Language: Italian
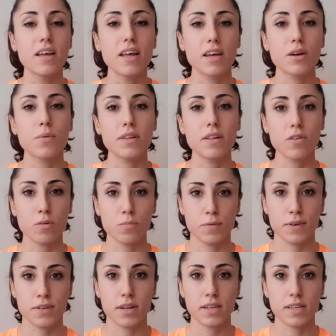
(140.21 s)
E quindi il mio
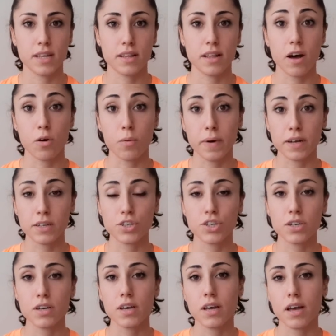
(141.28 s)
specialista
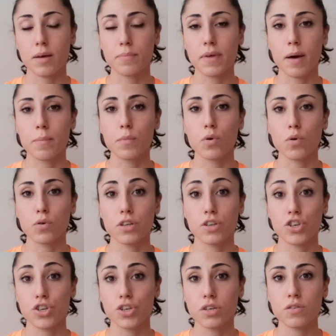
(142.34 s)
Taupac abbiamo
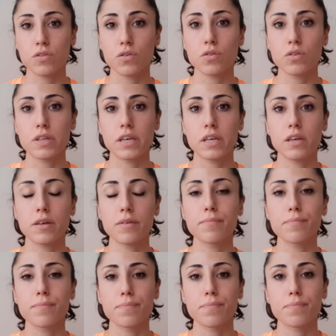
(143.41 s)
deciso di
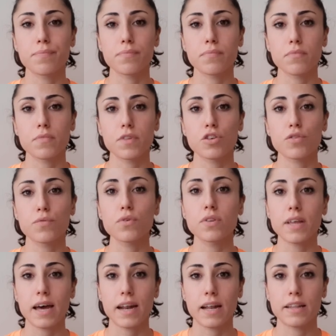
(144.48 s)
mh,
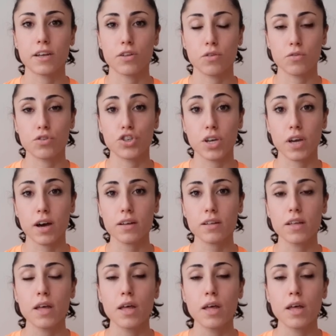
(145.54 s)
sfruttare la tecnologia